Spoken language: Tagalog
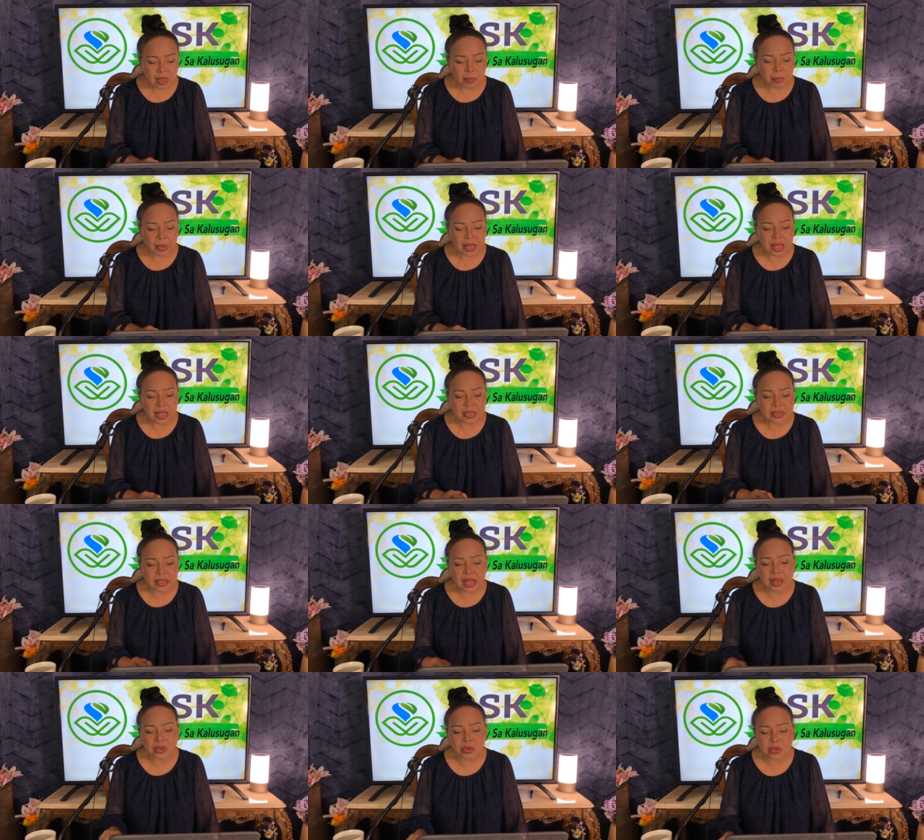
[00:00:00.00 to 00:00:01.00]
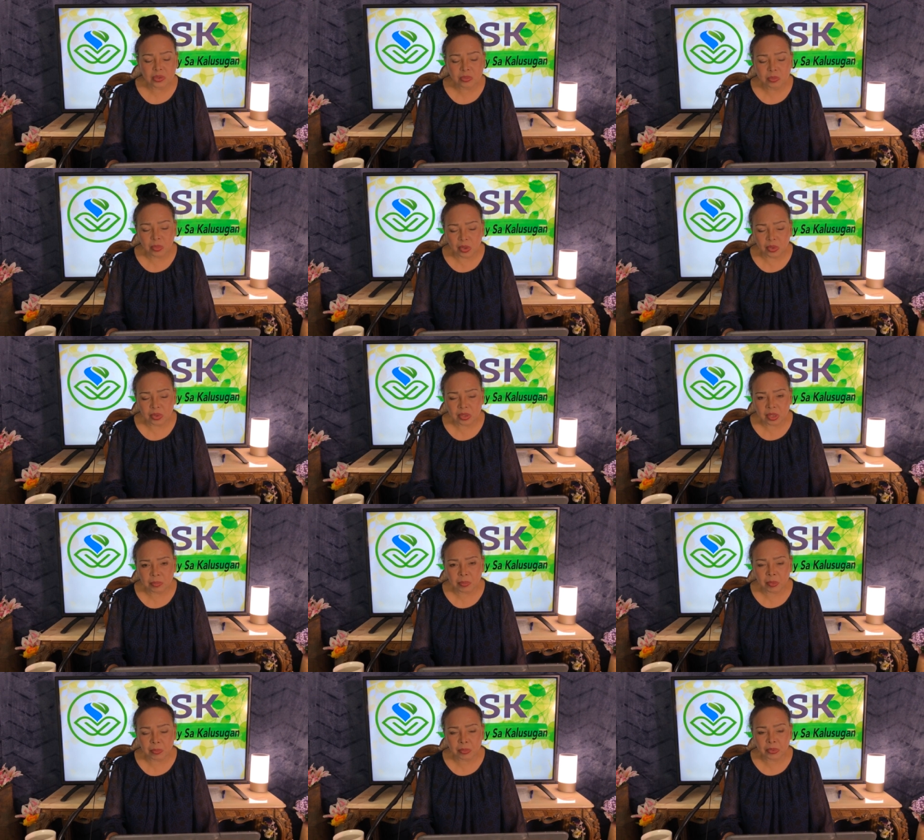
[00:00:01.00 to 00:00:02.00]
Kapag ang thyroid mo
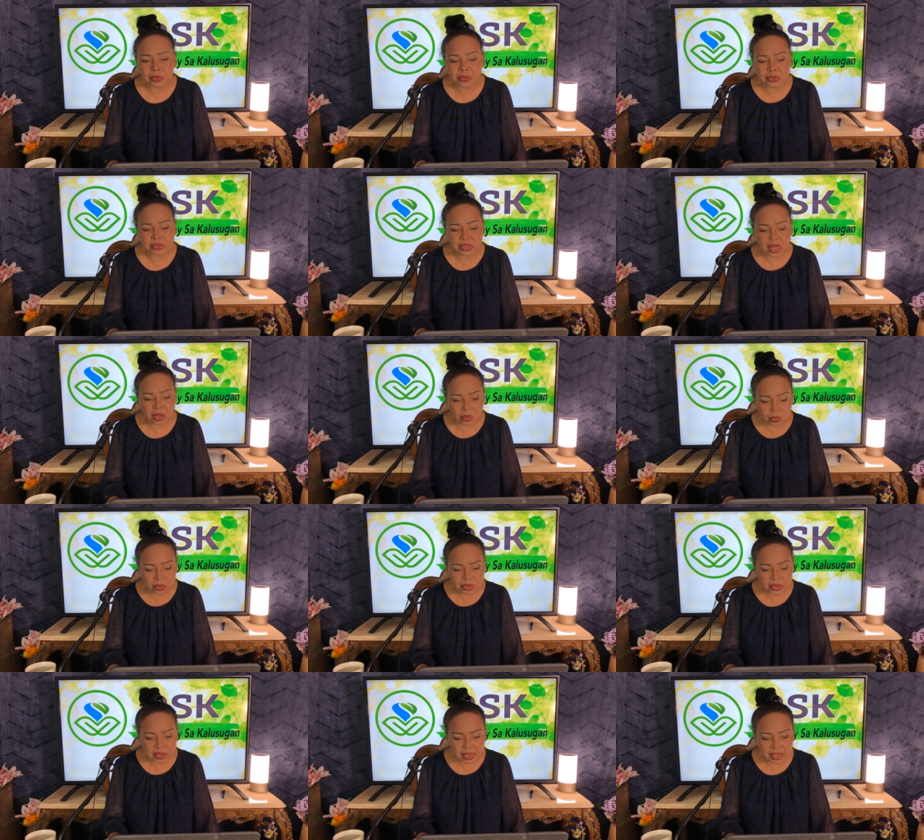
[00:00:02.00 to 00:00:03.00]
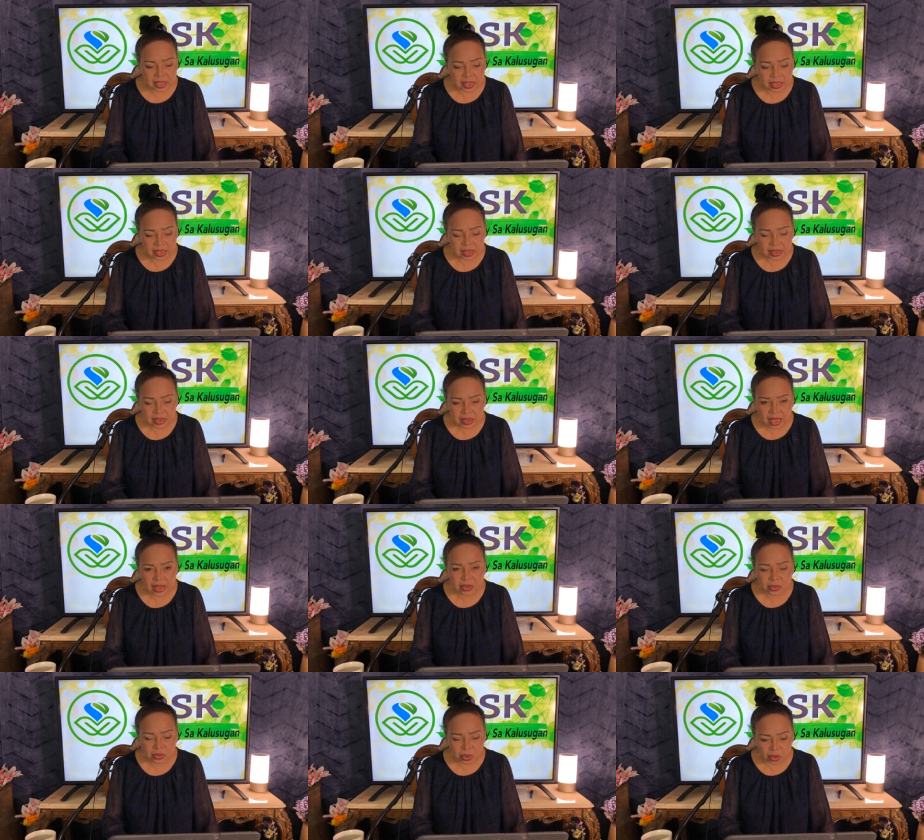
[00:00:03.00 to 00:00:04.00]
nagpo-produce ng konting
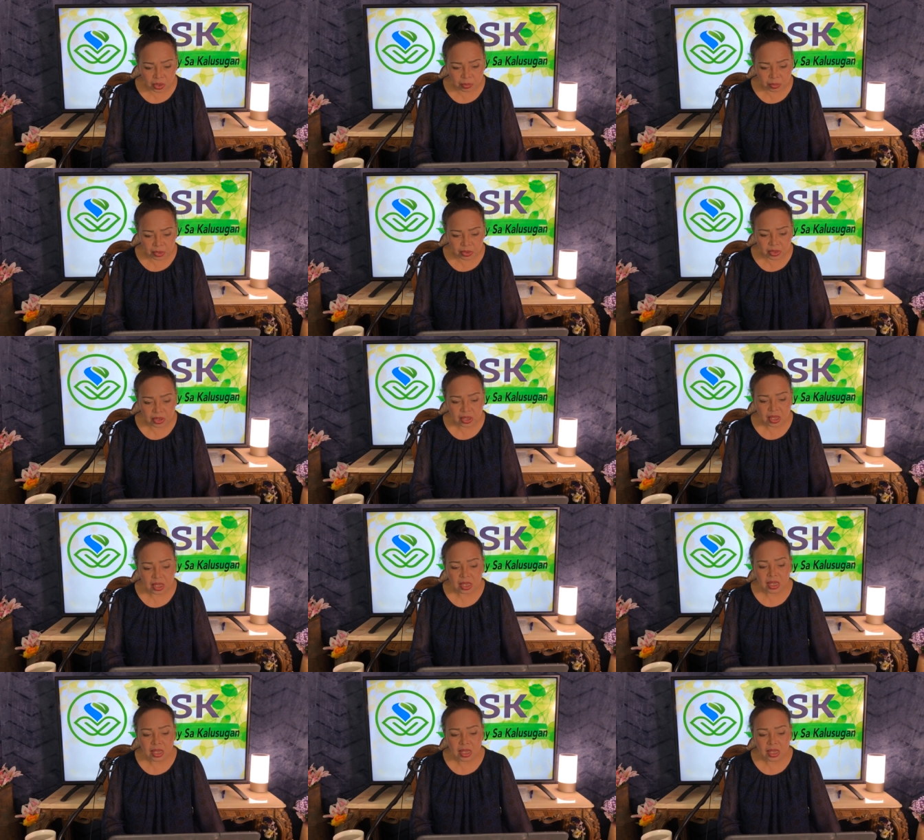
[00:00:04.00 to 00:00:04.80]
thyroid hormone,